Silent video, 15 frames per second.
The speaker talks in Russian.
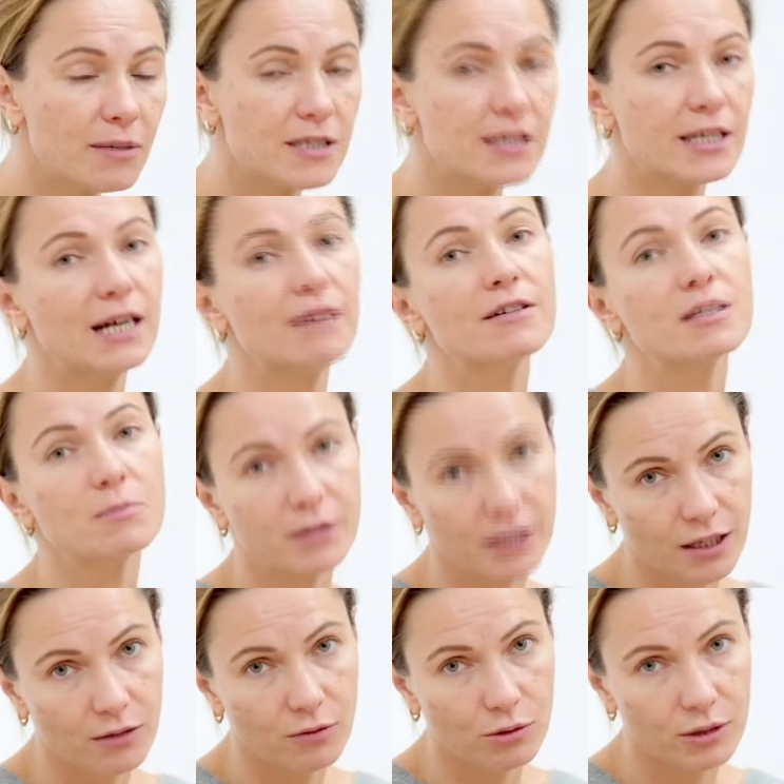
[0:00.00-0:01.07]
подстраиваясь под
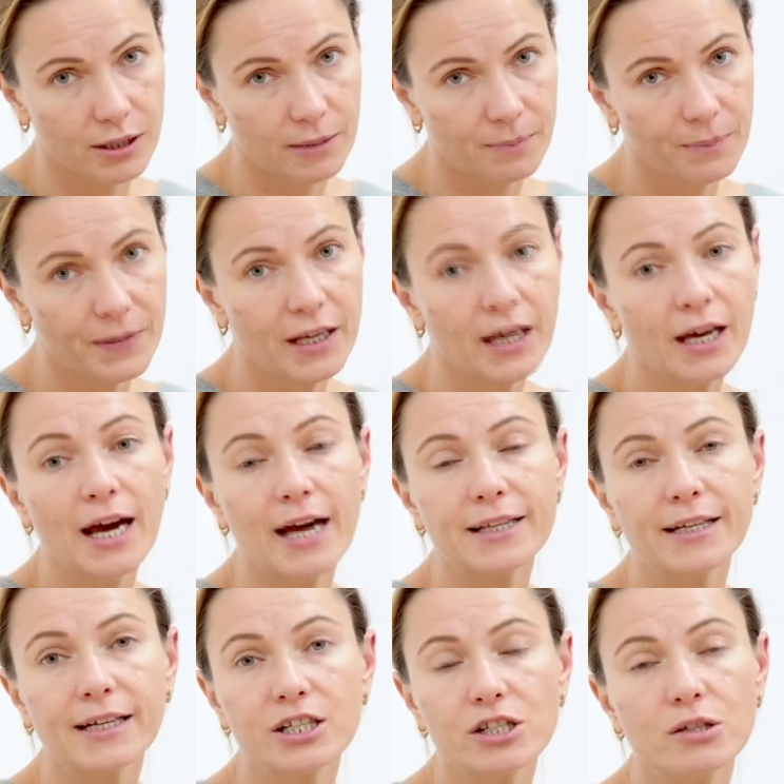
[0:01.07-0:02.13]
кого-то.
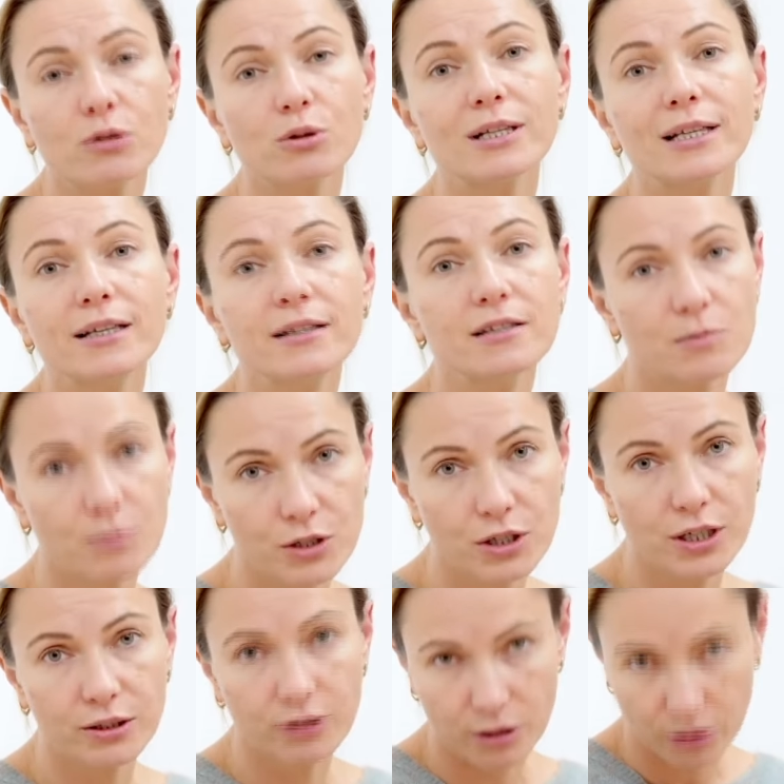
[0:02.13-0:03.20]
Это, конечно, такой длинный
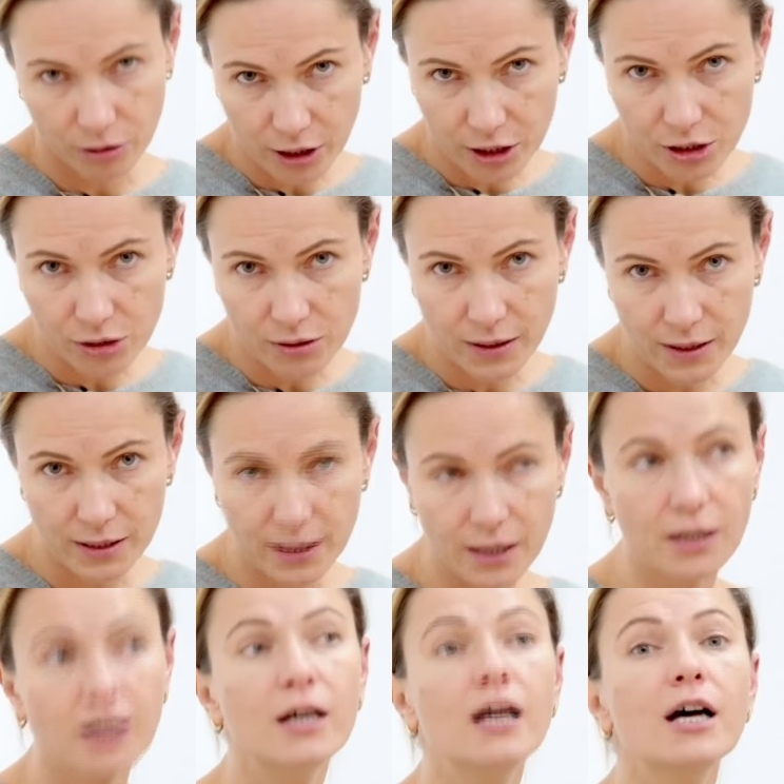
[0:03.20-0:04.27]
спич, который я только что
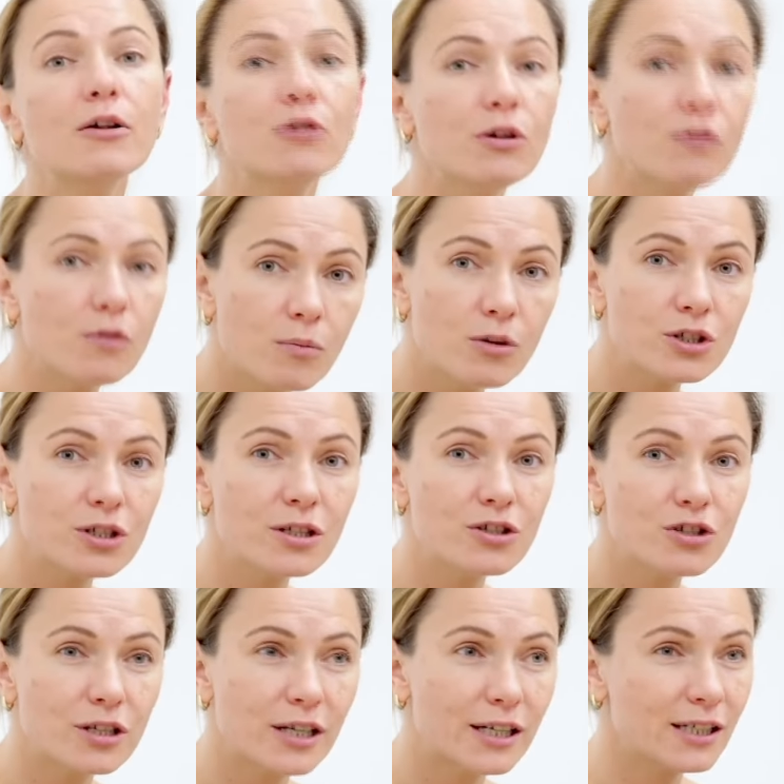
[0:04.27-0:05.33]
сказала, но его можно
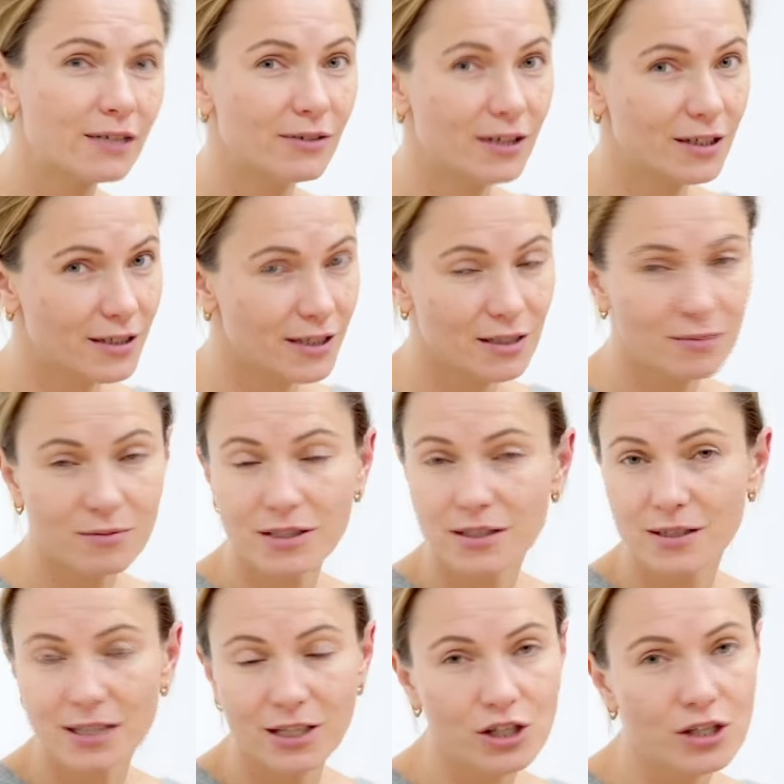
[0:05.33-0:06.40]
начинать говорить детям с
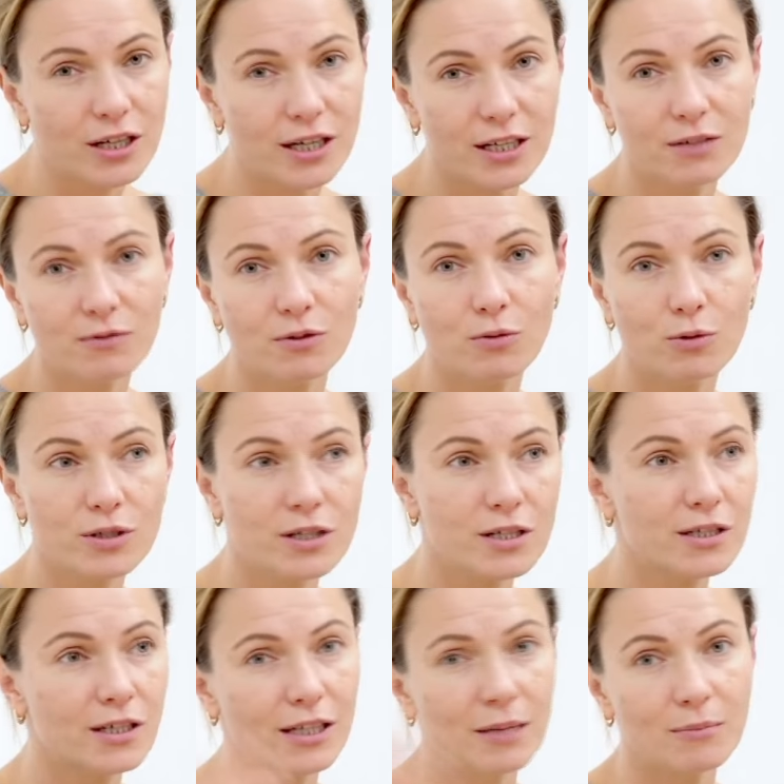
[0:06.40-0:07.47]
достаточно раннего
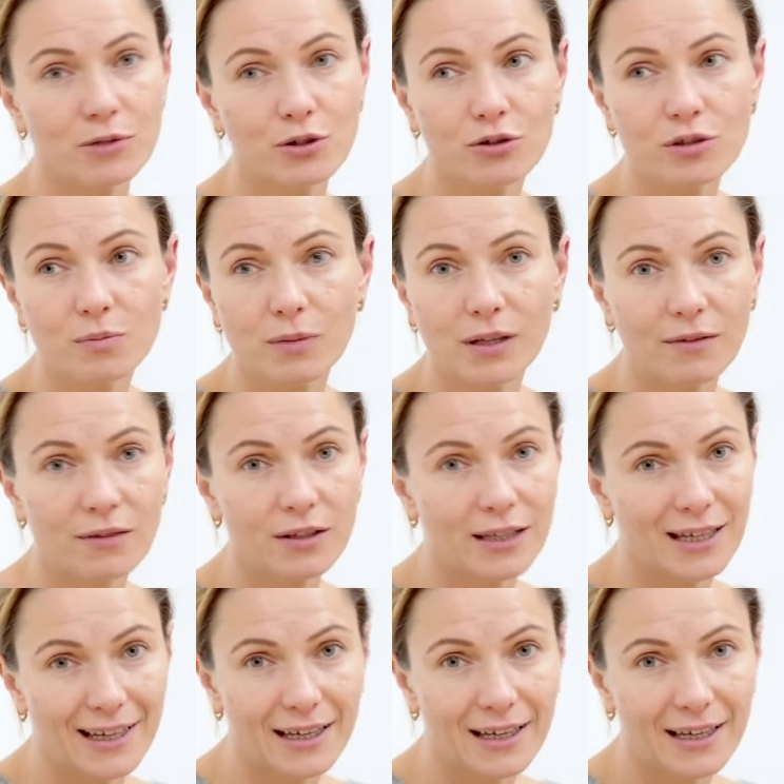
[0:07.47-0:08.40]
возраста, там, с трех с половиной